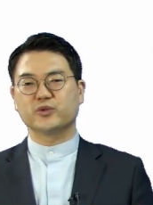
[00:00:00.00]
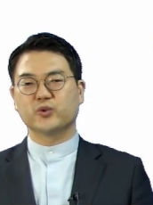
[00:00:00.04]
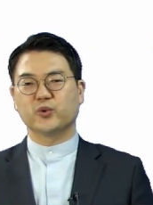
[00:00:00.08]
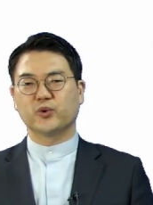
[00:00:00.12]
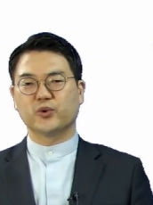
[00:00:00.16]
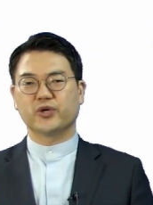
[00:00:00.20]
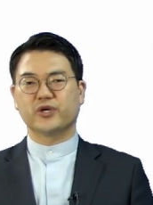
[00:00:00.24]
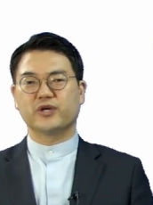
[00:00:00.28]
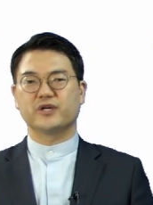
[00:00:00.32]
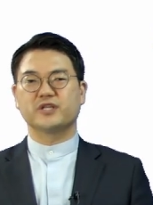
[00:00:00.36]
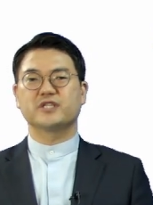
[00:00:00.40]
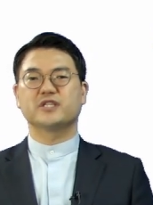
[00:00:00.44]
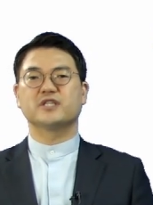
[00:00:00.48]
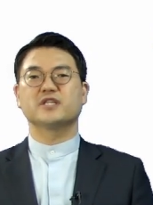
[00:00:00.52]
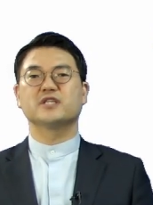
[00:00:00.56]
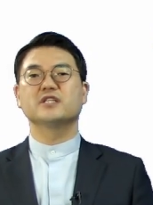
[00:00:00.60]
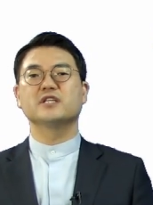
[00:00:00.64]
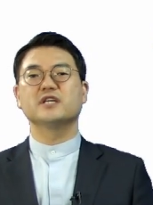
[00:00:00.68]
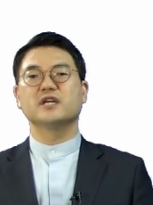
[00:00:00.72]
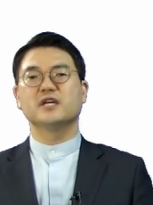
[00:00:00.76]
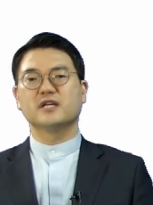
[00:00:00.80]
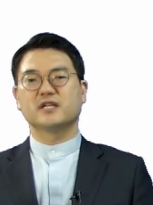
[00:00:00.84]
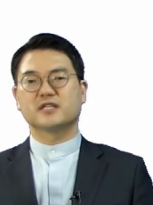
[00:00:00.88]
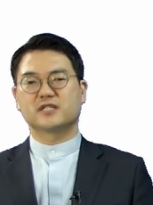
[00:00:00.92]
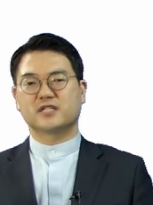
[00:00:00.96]

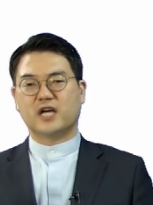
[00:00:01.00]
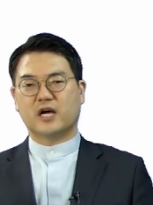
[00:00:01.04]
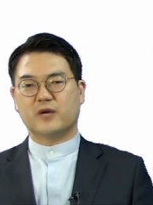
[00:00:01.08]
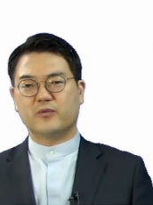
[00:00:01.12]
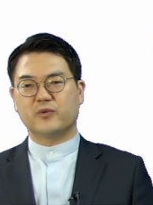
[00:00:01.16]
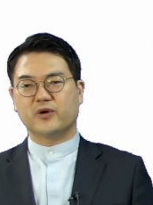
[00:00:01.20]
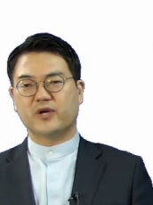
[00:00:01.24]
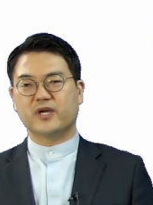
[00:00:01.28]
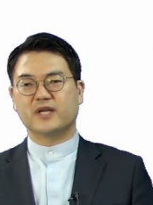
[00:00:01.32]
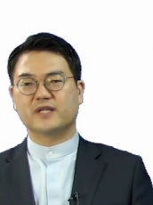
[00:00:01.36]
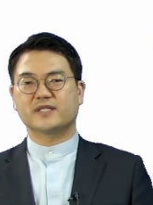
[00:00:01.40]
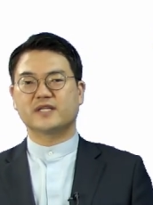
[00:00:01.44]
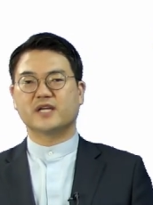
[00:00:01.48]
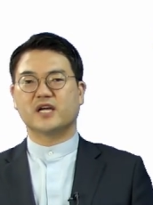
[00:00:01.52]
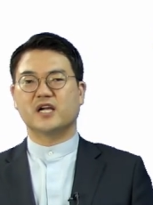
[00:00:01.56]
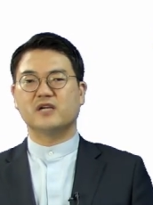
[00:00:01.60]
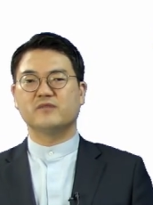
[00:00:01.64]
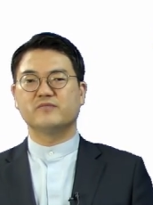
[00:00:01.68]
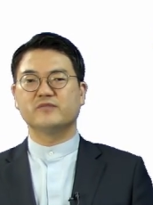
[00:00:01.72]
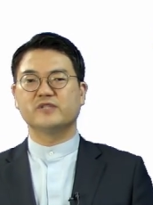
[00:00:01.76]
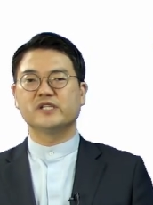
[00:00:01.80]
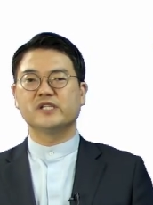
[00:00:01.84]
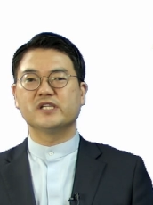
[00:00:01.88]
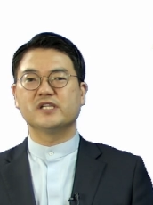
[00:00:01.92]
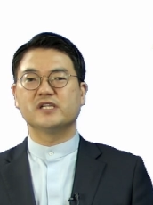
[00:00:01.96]
옮겨진 자복의
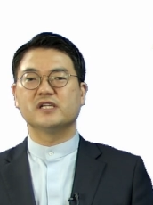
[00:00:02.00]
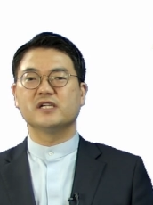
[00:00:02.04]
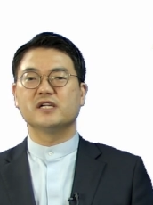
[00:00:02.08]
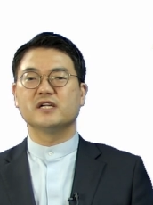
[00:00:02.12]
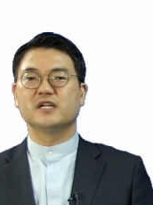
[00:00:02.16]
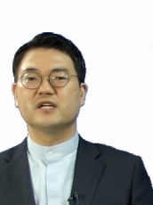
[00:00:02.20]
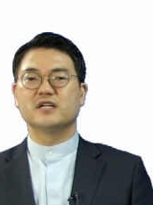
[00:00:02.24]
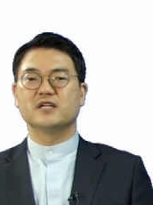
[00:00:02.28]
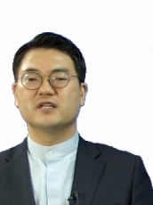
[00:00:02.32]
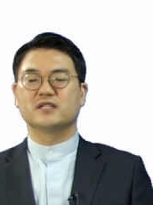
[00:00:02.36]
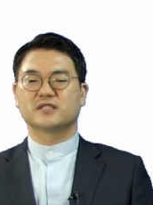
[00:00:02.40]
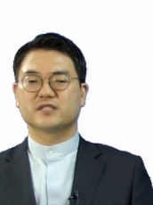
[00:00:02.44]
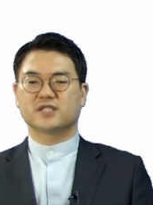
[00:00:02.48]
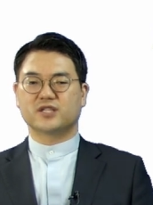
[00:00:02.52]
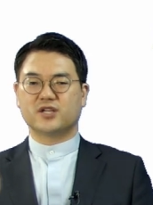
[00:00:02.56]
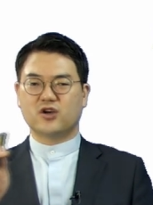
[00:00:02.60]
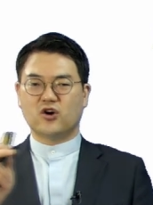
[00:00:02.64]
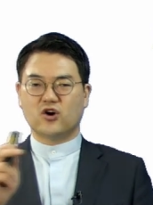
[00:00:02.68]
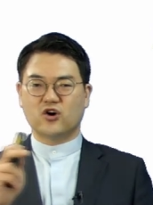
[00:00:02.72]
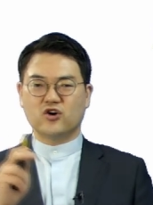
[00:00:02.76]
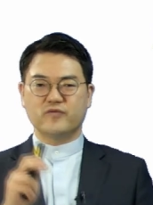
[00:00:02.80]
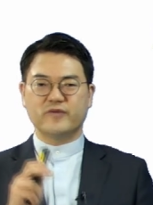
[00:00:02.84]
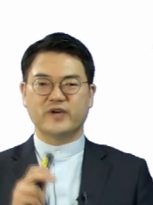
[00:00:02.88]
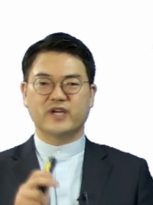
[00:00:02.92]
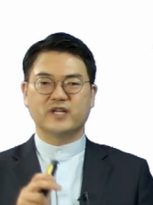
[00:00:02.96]
삶을
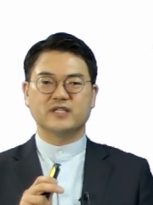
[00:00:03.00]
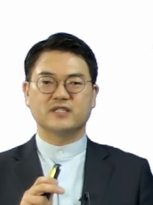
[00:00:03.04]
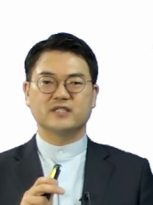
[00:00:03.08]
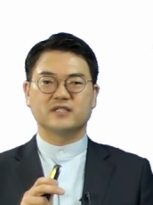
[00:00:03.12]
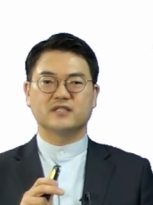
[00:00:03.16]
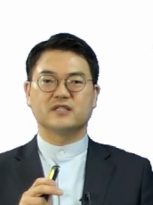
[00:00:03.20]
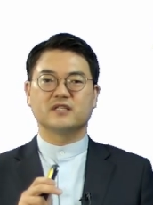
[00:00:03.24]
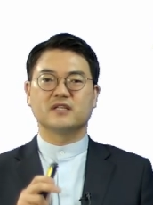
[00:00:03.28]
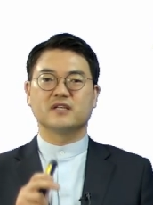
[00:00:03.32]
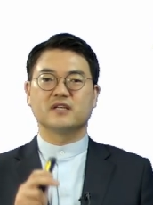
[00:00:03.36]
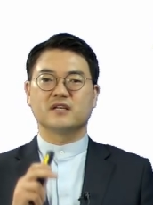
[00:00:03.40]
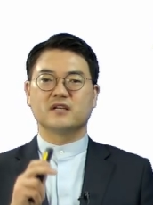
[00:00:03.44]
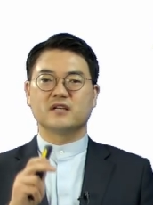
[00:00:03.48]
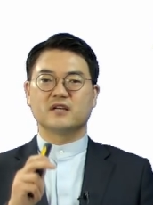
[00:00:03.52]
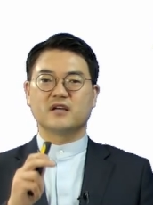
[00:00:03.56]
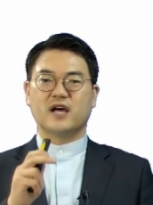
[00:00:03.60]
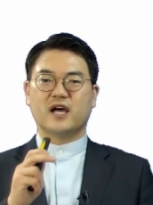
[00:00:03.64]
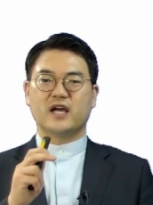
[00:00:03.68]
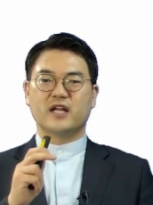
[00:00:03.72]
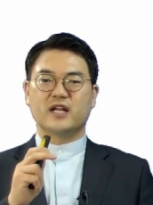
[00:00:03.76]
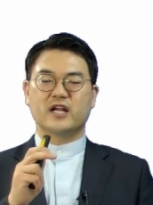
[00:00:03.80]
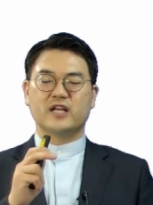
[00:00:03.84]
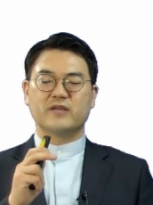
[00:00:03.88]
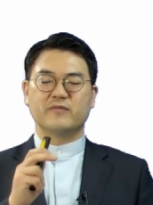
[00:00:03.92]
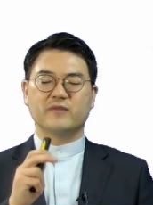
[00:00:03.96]
처음에는
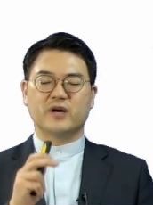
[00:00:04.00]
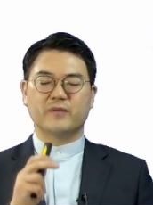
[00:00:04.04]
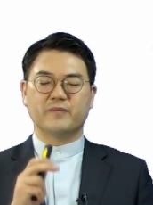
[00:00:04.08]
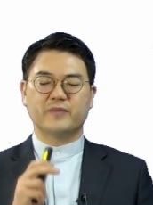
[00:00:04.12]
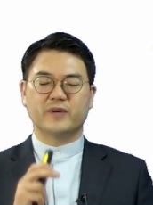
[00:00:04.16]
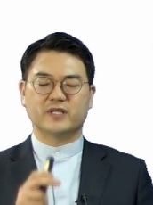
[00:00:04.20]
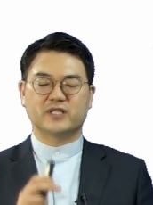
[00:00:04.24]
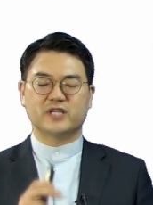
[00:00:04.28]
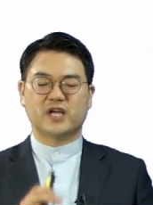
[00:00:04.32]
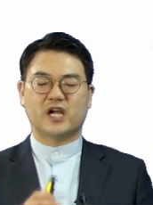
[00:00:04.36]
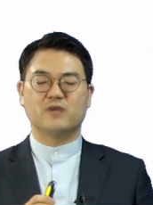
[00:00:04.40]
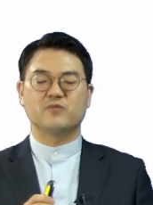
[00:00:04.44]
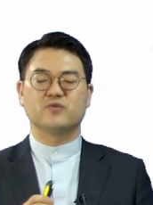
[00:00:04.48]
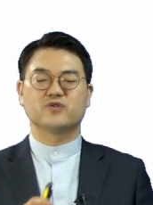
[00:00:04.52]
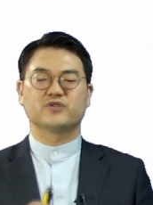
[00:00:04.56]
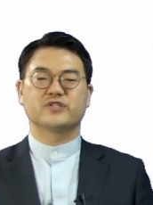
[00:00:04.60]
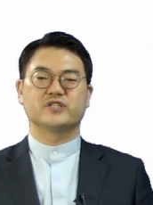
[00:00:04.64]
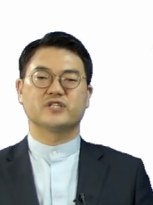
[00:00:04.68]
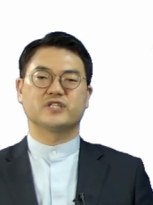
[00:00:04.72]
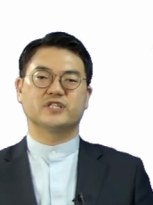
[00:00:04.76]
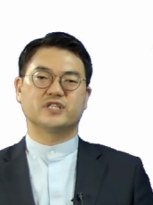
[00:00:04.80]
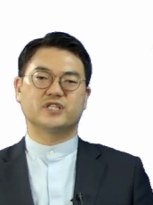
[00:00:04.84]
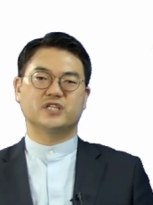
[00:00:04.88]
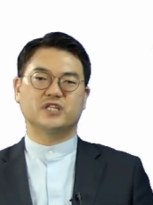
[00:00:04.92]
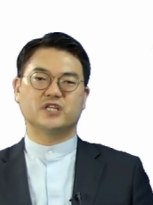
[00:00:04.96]
하나님 앞에
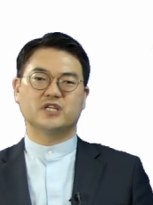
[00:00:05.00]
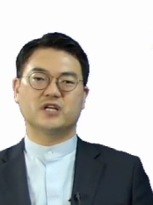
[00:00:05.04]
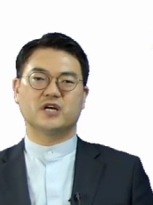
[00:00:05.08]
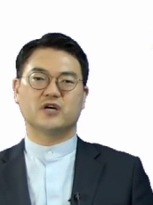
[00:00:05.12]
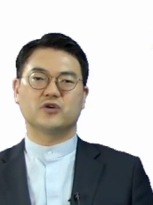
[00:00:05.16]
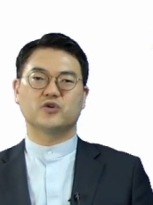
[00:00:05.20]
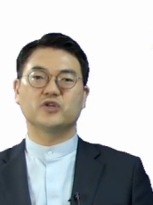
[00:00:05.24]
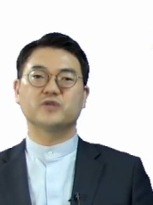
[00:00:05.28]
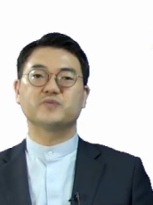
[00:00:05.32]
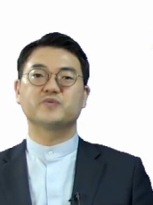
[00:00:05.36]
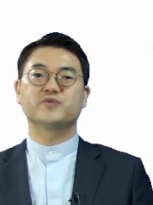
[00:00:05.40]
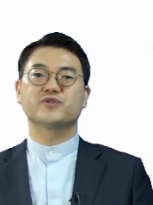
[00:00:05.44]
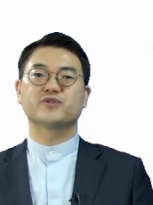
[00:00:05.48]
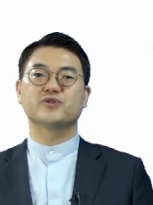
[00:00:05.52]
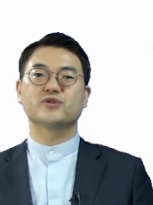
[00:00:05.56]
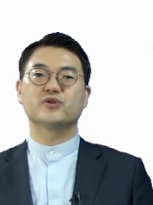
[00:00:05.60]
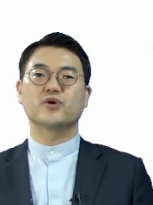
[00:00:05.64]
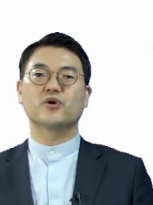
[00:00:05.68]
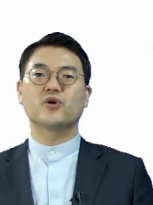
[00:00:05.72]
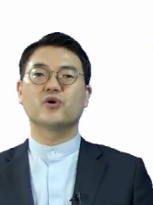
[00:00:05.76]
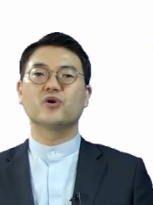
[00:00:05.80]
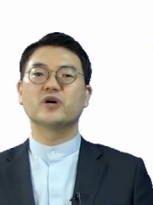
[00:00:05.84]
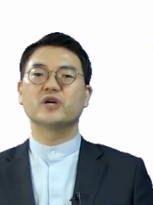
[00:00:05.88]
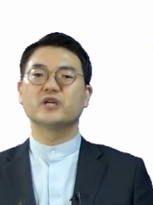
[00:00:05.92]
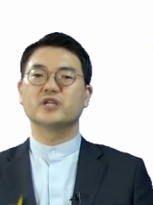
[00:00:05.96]
잘못을 시인하고
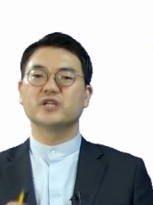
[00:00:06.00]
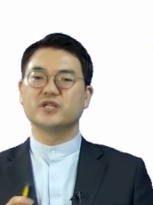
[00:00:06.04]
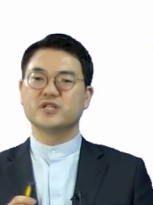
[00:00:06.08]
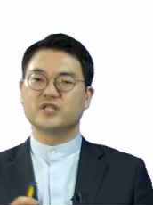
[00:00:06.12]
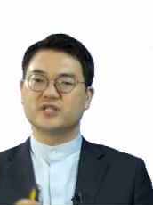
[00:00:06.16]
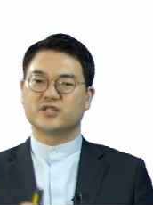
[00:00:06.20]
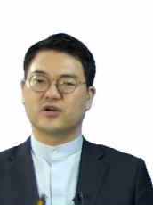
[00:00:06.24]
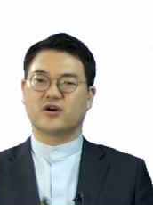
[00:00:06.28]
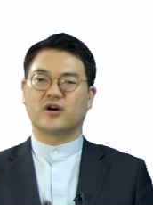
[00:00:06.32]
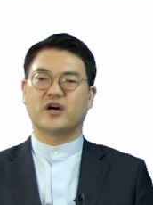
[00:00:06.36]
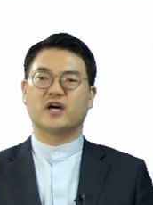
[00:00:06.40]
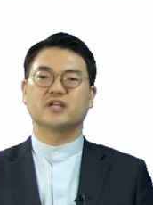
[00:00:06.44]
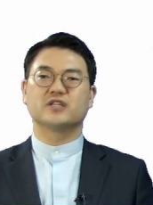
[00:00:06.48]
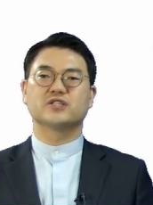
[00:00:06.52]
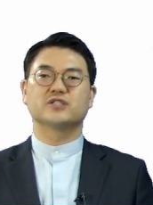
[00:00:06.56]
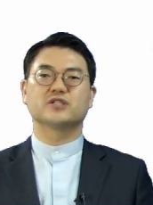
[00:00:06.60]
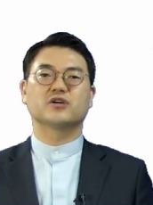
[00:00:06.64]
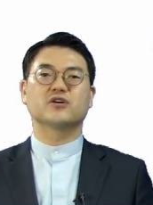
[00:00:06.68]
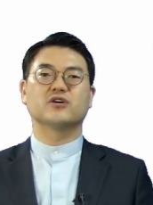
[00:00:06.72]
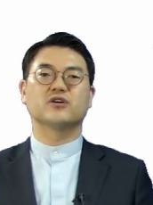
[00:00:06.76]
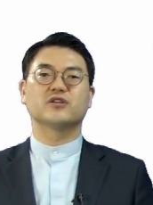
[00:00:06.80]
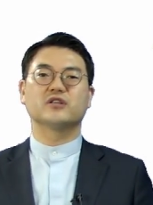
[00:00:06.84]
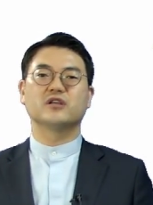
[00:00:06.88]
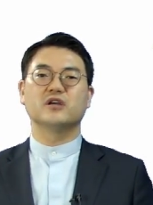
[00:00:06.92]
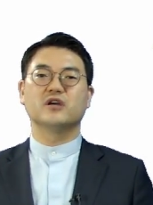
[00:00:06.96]
입술로
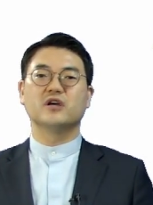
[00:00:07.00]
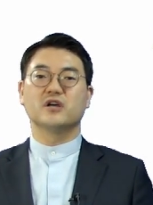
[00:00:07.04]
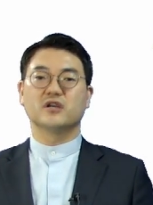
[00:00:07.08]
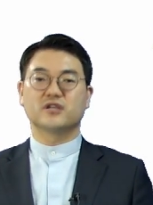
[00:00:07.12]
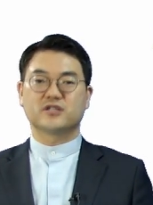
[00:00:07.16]
인정하는 것,